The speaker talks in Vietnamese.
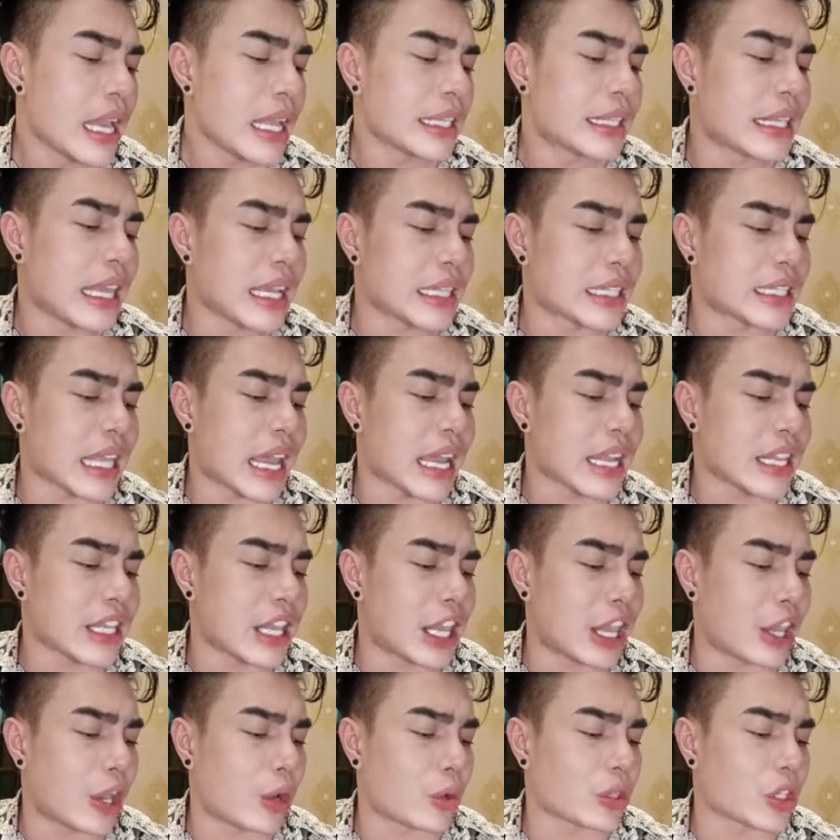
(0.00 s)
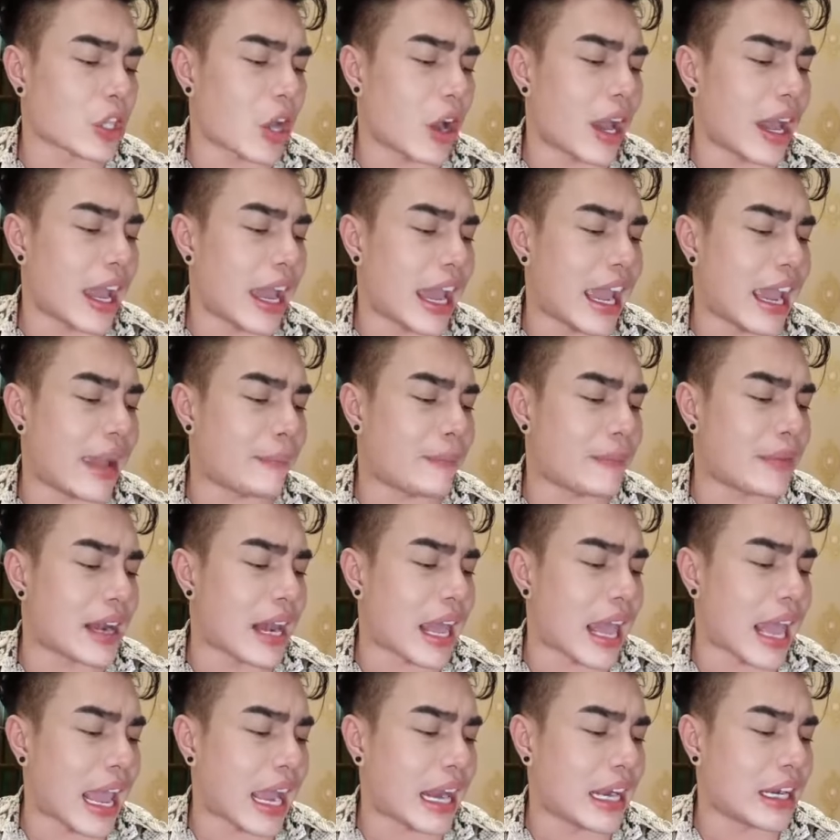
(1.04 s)
chia sẻ nhiều cho em
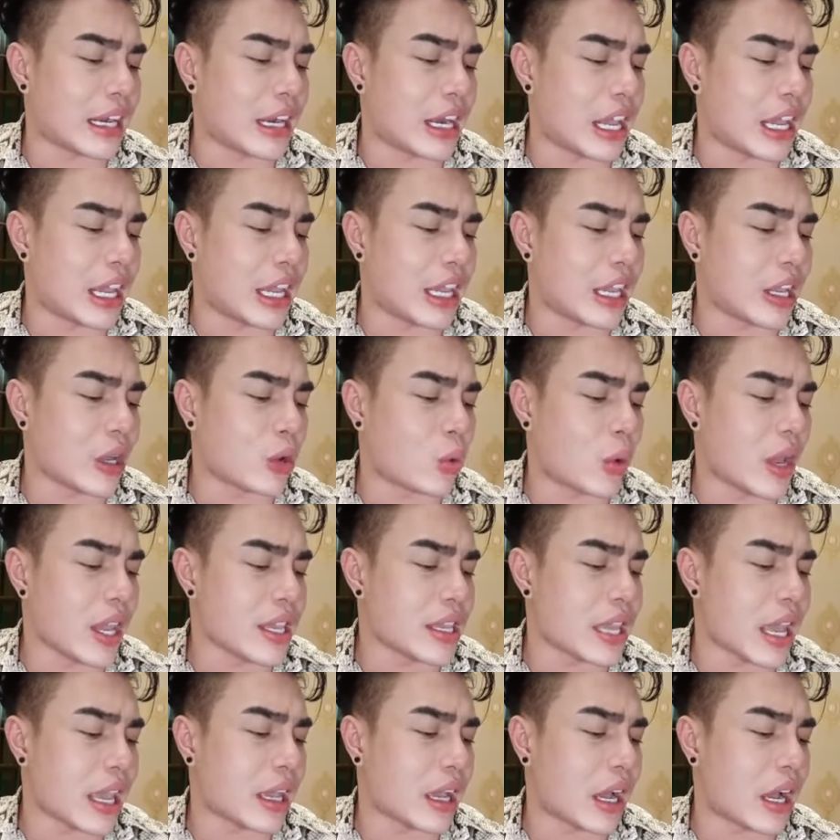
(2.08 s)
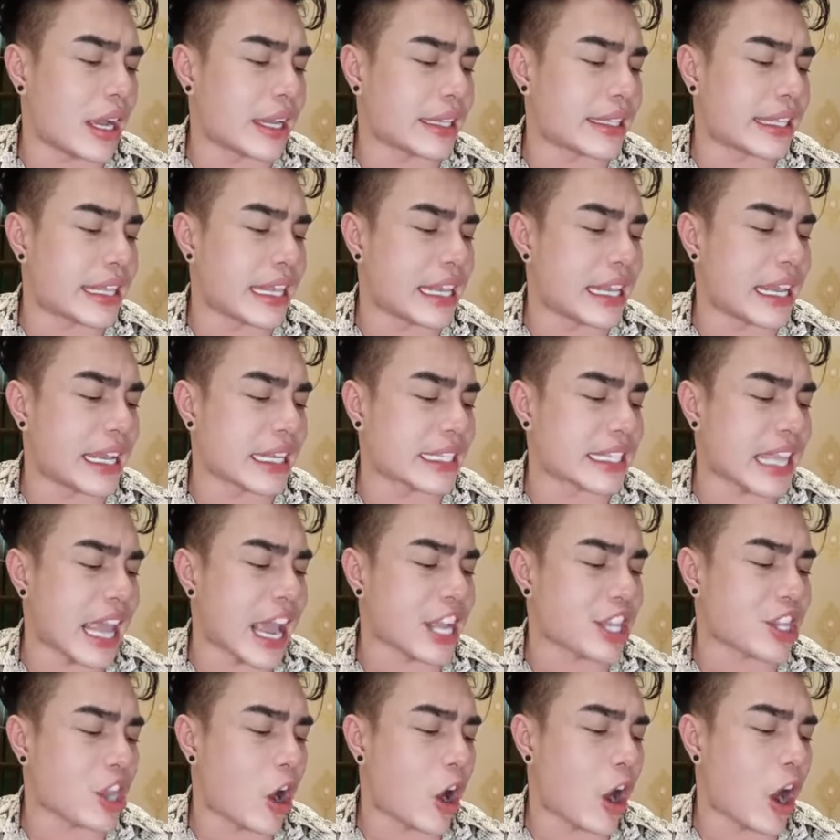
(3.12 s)
lẹ đi quý vị ơi chia
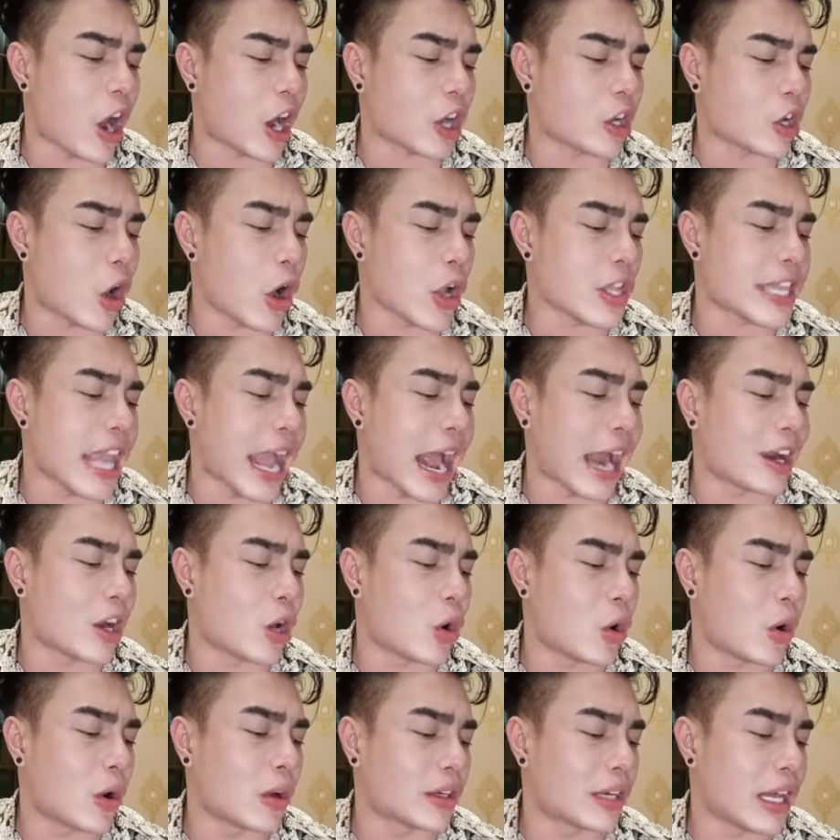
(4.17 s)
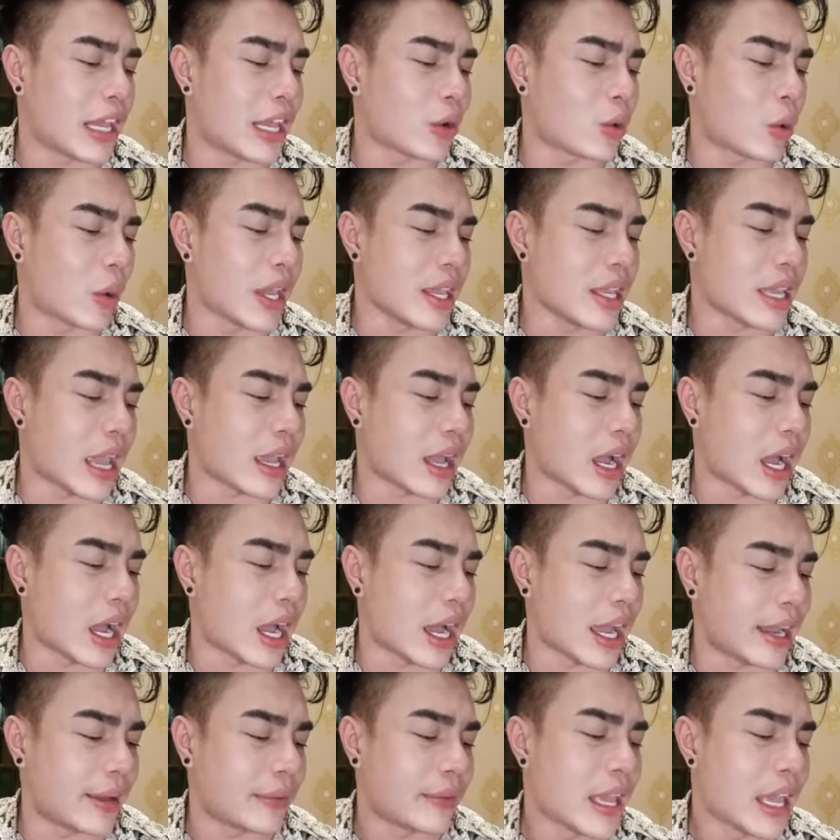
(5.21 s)
sẻ cho nó chặn luôn đi quý vị
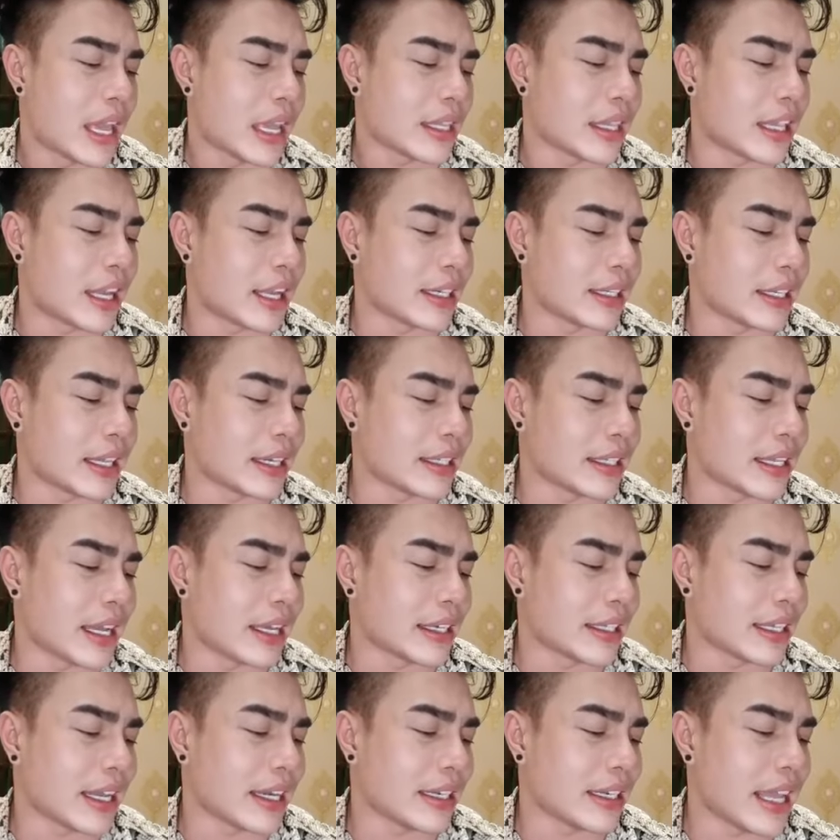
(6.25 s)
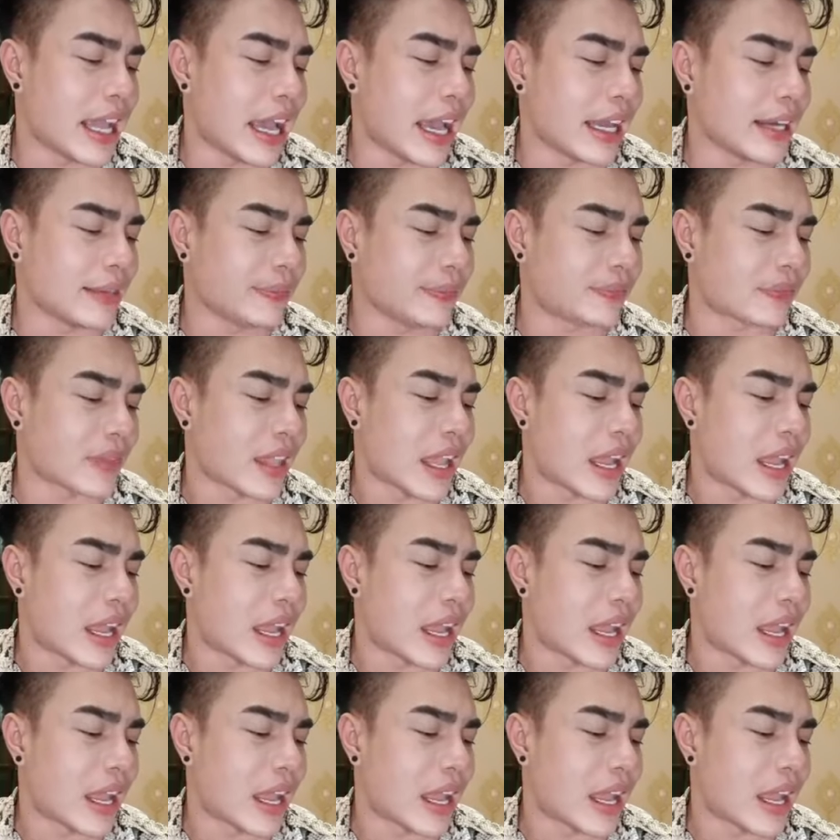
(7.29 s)
ơi nhanh nhanh nhanh nhanh nhanh